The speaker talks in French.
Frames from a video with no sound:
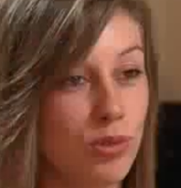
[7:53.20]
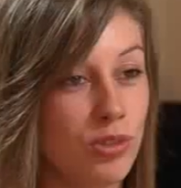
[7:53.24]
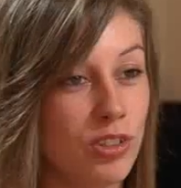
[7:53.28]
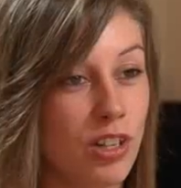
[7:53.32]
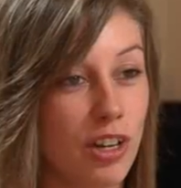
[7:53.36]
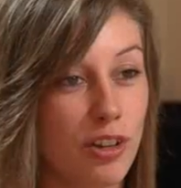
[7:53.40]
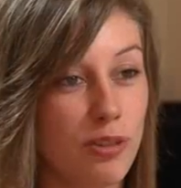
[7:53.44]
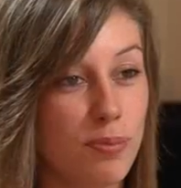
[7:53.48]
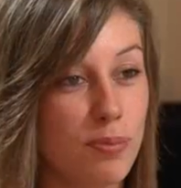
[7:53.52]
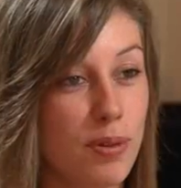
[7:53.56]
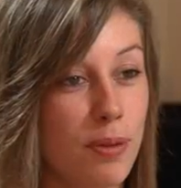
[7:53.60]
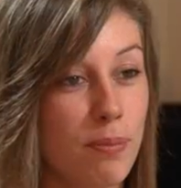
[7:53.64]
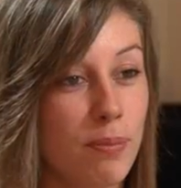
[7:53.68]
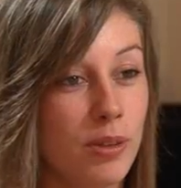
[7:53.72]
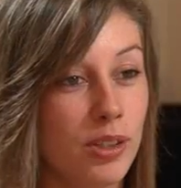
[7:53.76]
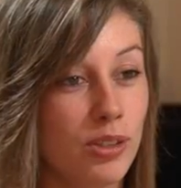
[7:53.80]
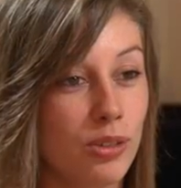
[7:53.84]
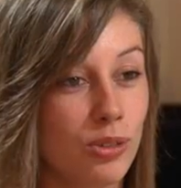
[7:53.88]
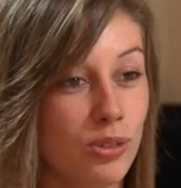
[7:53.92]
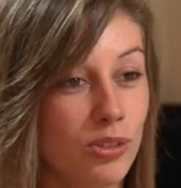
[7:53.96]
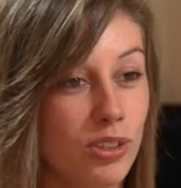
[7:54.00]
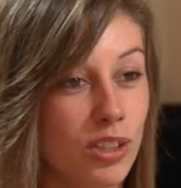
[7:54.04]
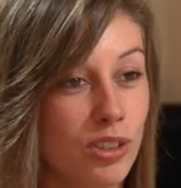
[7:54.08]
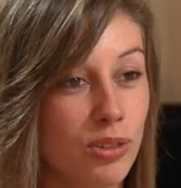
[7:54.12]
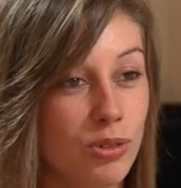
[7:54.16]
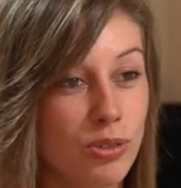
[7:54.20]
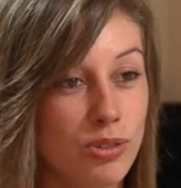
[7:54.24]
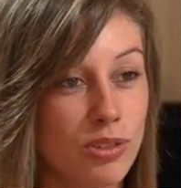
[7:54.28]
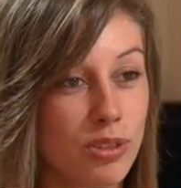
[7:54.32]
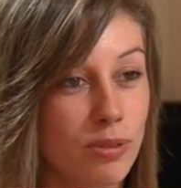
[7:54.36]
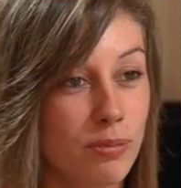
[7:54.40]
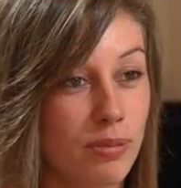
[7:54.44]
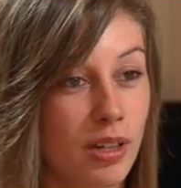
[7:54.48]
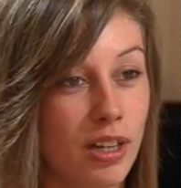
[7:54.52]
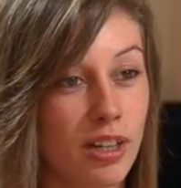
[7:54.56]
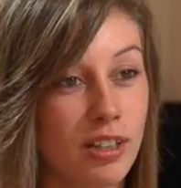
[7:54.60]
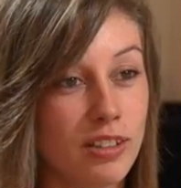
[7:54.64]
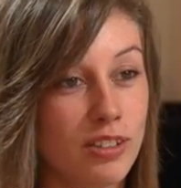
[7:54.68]
J'arrive pas à me mettre en tête que c'est une
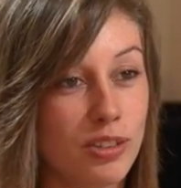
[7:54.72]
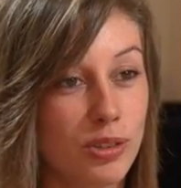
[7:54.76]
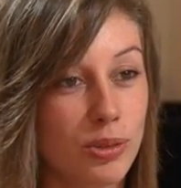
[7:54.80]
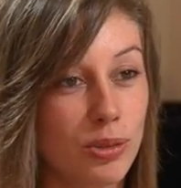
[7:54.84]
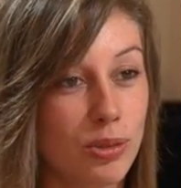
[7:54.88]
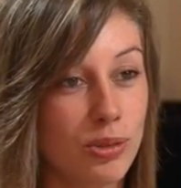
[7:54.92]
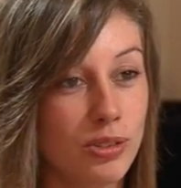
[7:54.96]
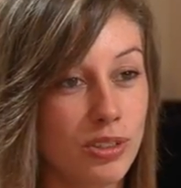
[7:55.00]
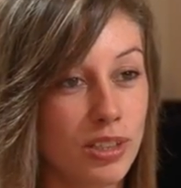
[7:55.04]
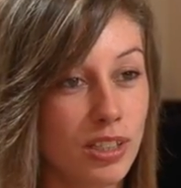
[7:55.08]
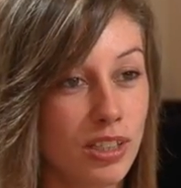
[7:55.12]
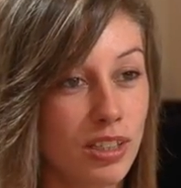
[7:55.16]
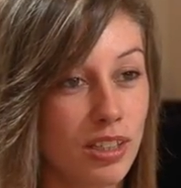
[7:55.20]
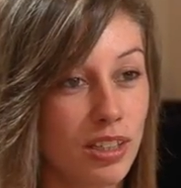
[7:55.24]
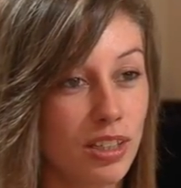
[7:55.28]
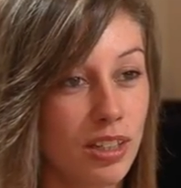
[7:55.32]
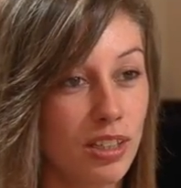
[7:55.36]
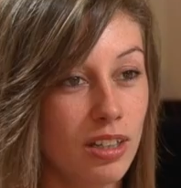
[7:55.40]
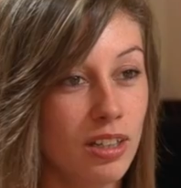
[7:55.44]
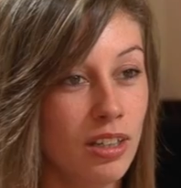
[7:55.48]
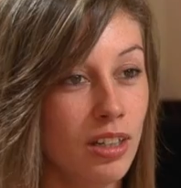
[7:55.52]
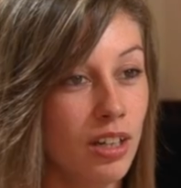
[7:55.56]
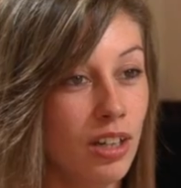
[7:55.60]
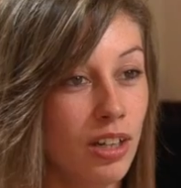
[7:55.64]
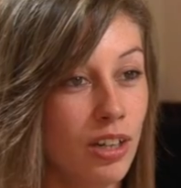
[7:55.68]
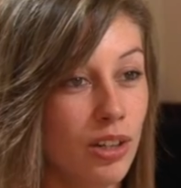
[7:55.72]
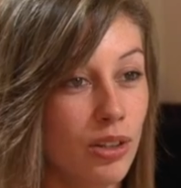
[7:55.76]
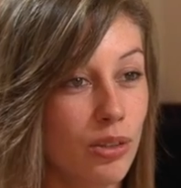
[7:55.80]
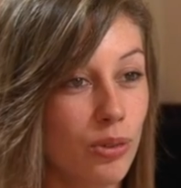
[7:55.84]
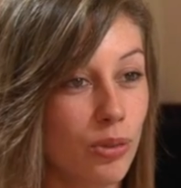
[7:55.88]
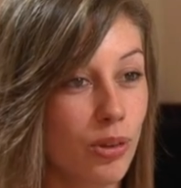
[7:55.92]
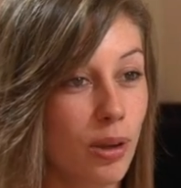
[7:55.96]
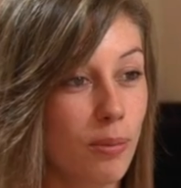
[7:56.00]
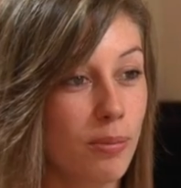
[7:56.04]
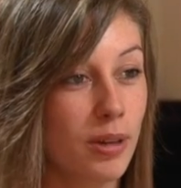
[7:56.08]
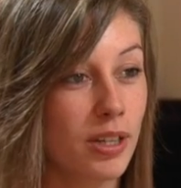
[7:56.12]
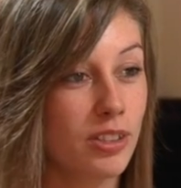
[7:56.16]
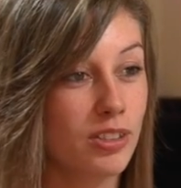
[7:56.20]
maladie chronique. Donc
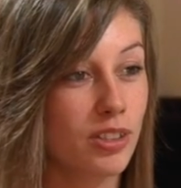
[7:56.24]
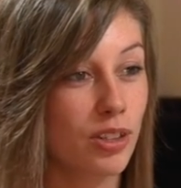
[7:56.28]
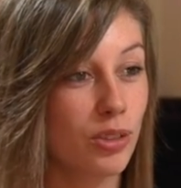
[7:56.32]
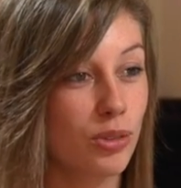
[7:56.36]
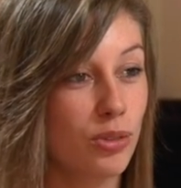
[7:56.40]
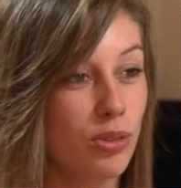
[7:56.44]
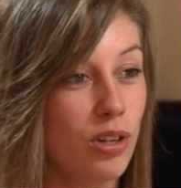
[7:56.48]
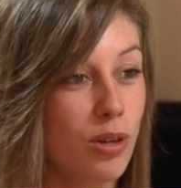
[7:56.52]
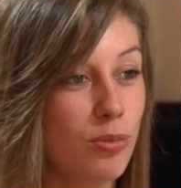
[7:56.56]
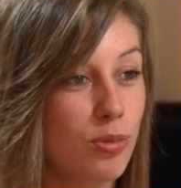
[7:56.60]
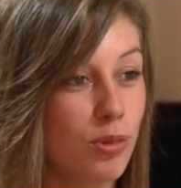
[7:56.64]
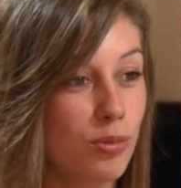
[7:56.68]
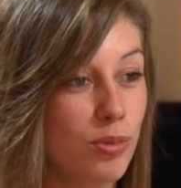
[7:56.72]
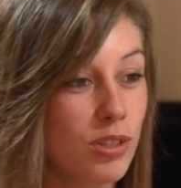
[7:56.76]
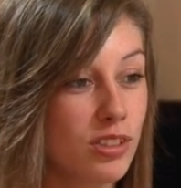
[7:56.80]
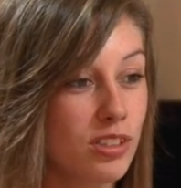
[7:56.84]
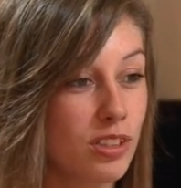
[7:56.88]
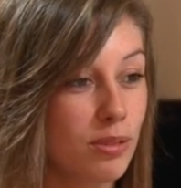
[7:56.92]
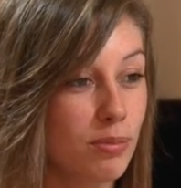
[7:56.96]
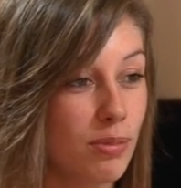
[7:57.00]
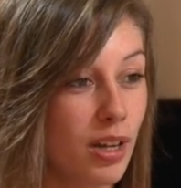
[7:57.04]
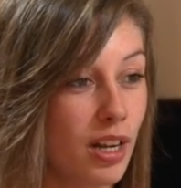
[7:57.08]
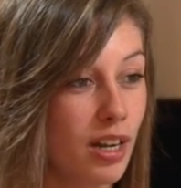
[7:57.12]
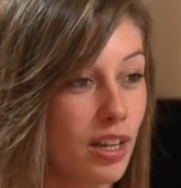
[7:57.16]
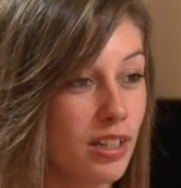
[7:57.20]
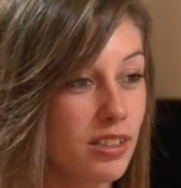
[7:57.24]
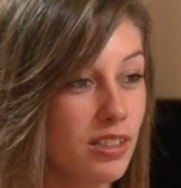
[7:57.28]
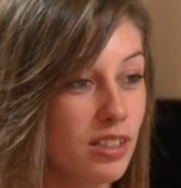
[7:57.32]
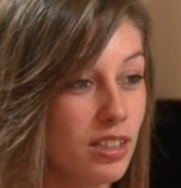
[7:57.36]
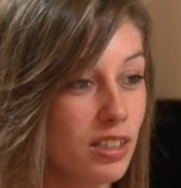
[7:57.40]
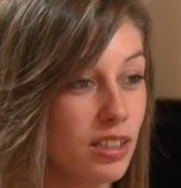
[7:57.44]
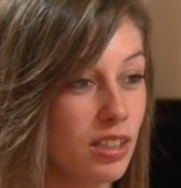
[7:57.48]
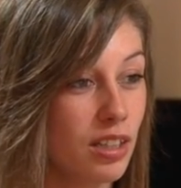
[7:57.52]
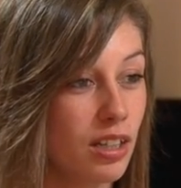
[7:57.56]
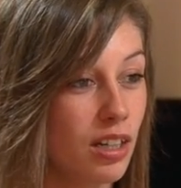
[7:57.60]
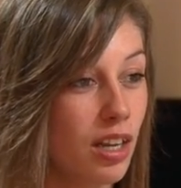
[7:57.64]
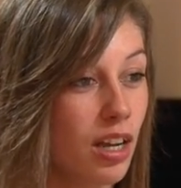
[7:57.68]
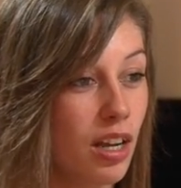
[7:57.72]
à partir de là, pour moi, c'est une maladie
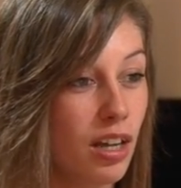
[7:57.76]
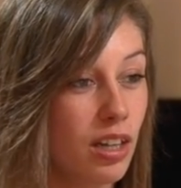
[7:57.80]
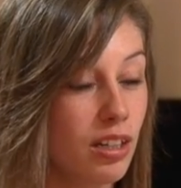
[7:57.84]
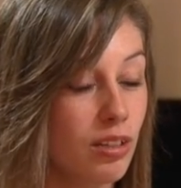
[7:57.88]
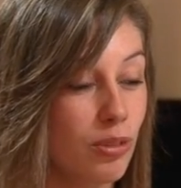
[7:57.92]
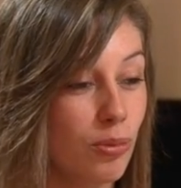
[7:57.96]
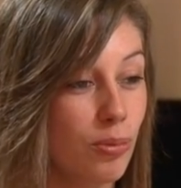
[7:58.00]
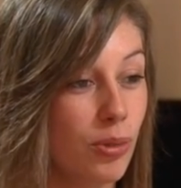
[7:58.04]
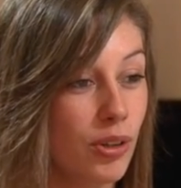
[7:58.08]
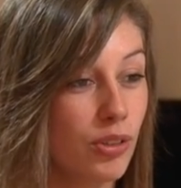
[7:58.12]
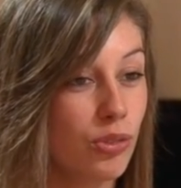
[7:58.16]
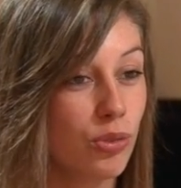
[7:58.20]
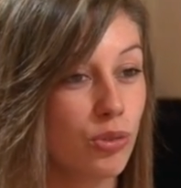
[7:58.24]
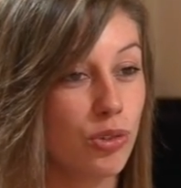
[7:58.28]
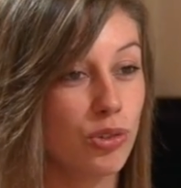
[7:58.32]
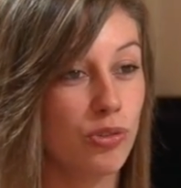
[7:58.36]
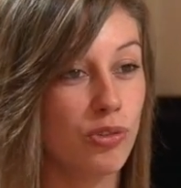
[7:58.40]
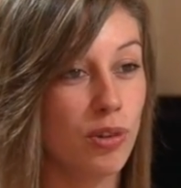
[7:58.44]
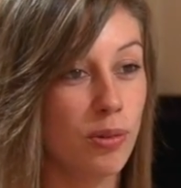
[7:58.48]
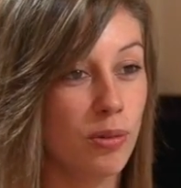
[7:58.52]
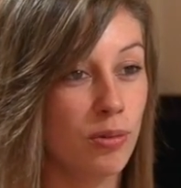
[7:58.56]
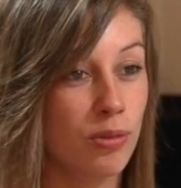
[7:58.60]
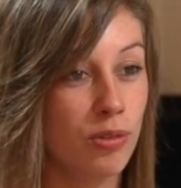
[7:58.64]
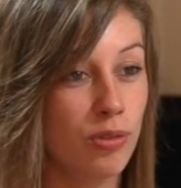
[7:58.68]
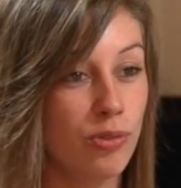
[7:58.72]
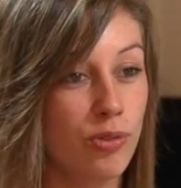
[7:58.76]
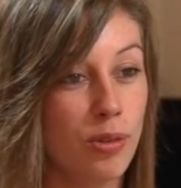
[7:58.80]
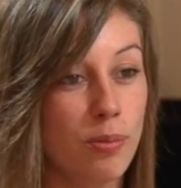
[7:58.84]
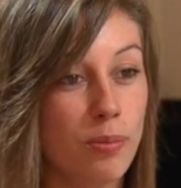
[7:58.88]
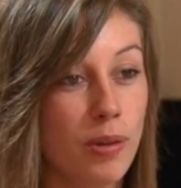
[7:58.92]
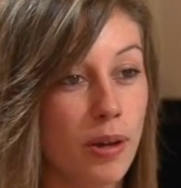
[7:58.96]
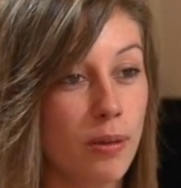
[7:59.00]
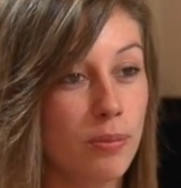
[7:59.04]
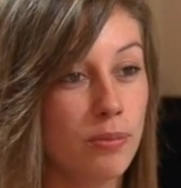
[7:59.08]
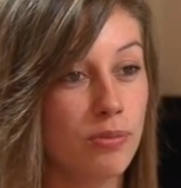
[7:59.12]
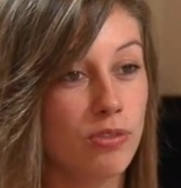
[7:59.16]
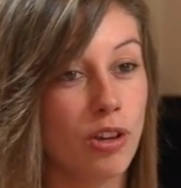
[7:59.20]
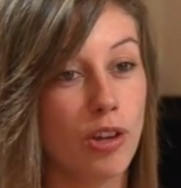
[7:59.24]
qui est là euh, parce que je vais, je vais
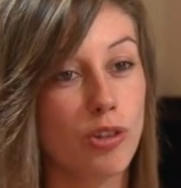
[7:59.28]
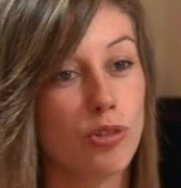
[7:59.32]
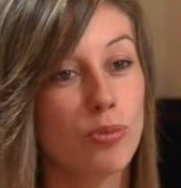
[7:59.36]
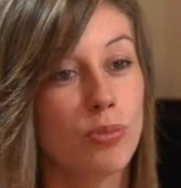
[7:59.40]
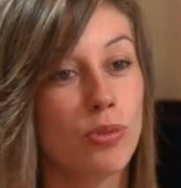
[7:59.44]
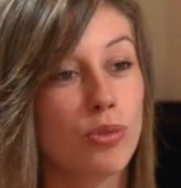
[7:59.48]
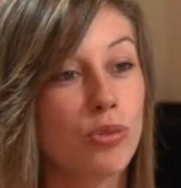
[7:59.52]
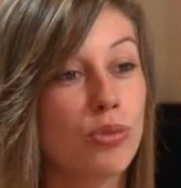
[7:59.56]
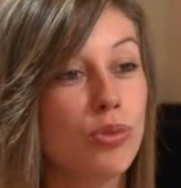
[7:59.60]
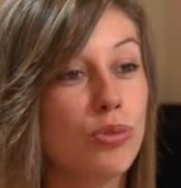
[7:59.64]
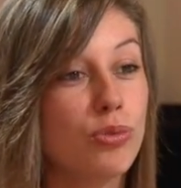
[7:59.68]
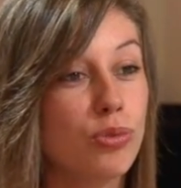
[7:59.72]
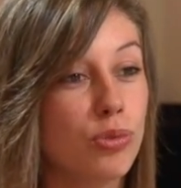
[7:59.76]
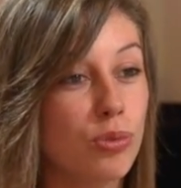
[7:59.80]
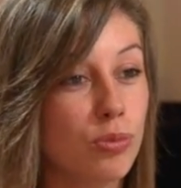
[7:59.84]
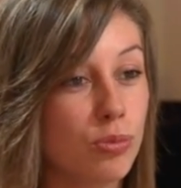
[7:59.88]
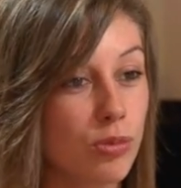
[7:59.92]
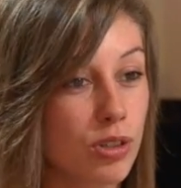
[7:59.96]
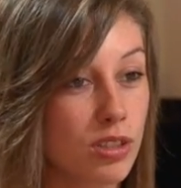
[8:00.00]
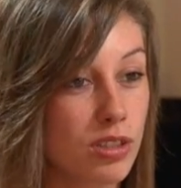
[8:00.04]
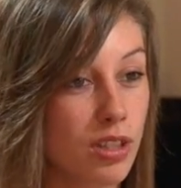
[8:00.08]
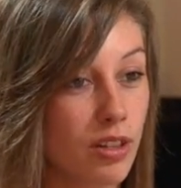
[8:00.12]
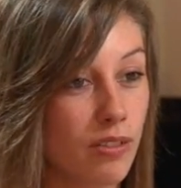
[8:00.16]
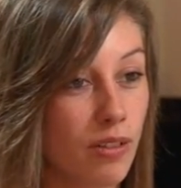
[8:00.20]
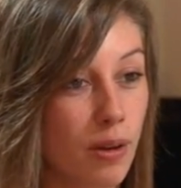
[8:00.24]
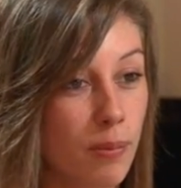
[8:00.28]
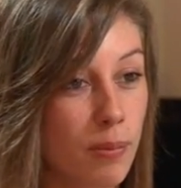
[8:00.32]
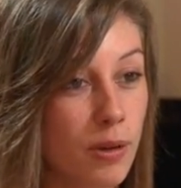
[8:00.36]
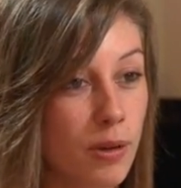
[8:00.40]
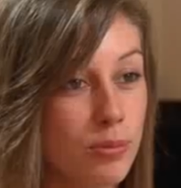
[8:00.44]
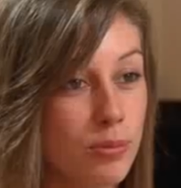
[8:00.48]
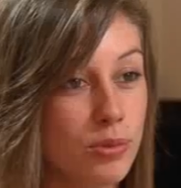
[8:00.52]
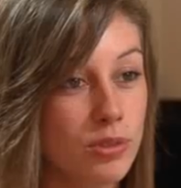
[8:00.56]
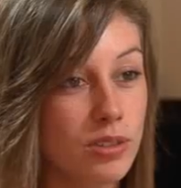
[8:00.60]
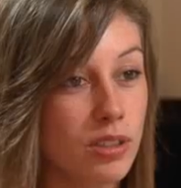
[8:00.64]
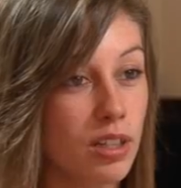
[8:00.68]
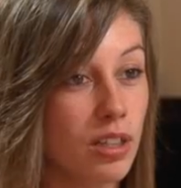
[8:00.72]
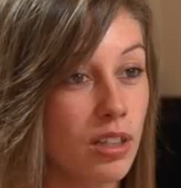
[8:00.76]
pas. Enfin, je pense qu'au fond de moi, ça va
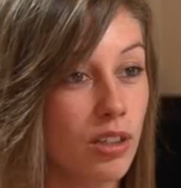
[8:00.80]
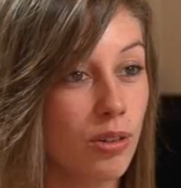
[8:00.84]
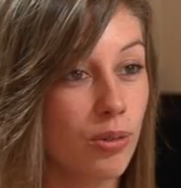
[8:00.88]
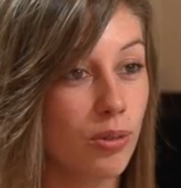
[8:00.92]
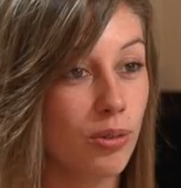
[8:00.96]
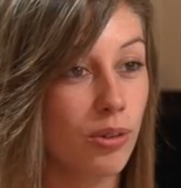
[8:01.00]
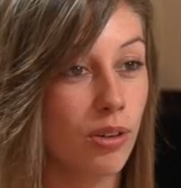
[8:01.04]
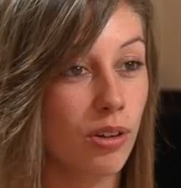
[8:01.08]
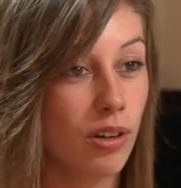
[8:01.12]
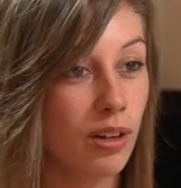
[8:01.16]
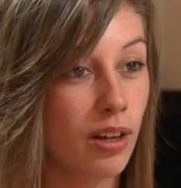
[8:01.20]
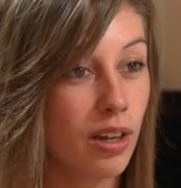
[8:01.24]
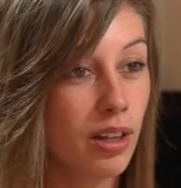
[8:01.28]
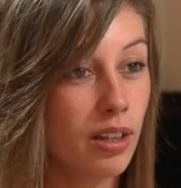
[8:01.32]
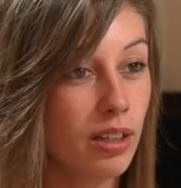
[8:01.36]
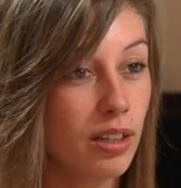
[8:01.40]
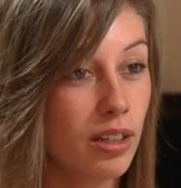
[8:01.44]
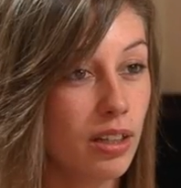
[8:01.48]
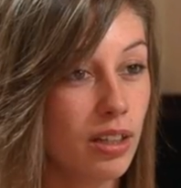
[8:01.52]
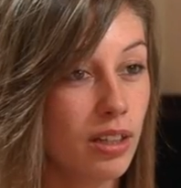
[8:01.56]
puisqu'elle est encore là.